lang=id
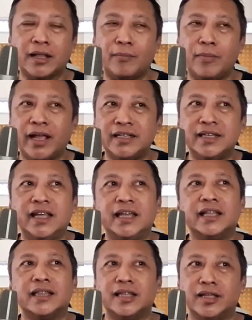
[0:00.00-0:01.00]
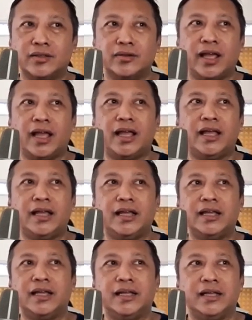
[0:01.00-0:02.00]
tambahin sedikit gitu ya.
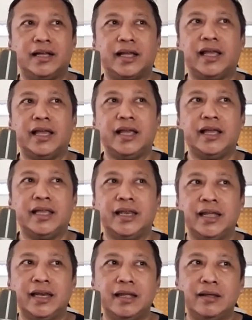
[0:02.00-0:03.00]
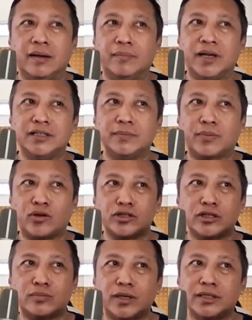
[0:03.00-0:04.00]
Oke, jadi ini masih
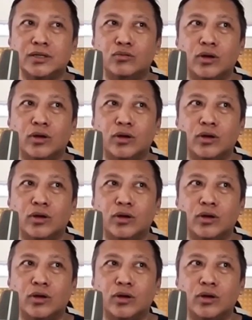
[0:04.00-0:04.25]
proses, masih